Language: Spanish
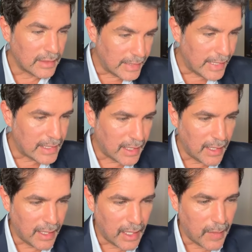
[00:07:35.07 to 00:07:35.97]

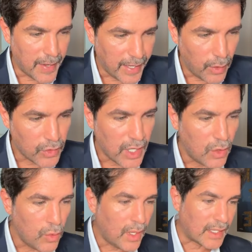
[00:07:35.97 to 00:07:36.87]
dice en el Evangelio de
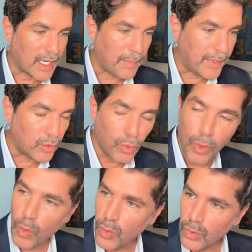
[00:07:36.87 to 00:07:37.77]
San Lucas
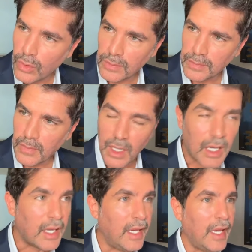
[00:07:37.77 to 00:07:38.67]
capítulo 1,
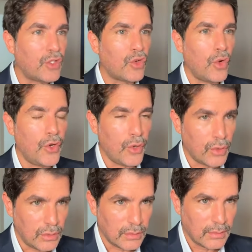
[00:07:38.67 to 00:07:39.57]
¿quién soy
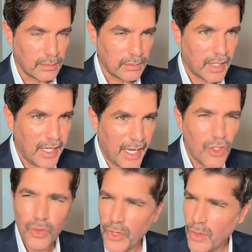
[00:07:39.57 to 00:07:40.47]
yo?
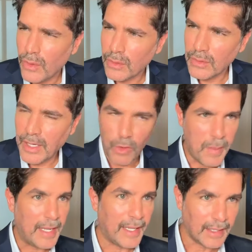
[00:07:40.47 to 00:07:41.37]
¿Quién soy yo? Qué
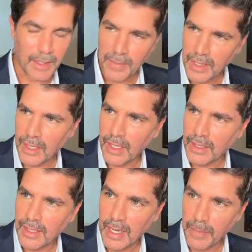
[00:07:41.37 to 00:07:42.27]
humildad también
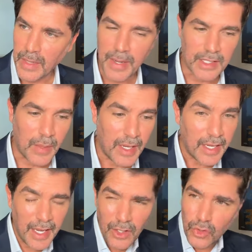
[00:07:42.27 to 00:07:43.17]
de, de, la prima
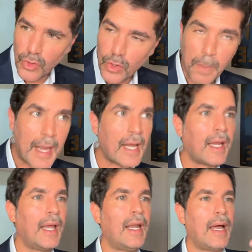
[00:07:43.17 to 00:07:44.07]
Isabel. ¿Quién soy yo
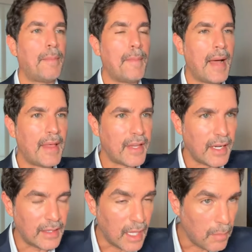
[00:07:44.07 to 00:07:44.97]
para que la
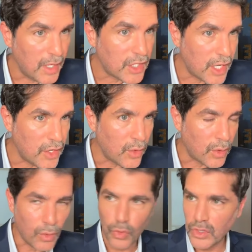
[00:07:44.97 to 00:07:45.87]
madre de mi
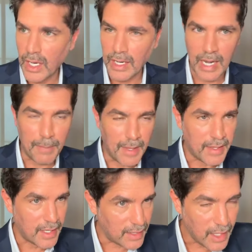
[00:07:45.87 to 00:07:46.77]
Señor, o sea, la
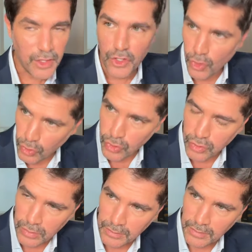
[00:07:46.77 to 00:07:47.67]
madre de
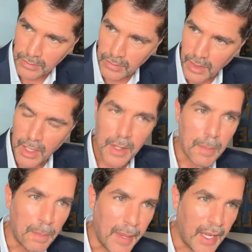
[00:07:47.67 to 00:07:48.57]
Dios,
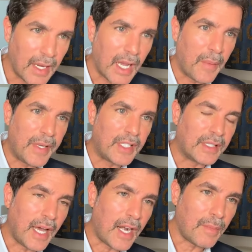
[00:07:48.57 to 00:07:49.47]
venga a
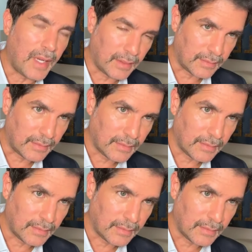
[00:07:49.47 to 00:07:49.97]
visitarme?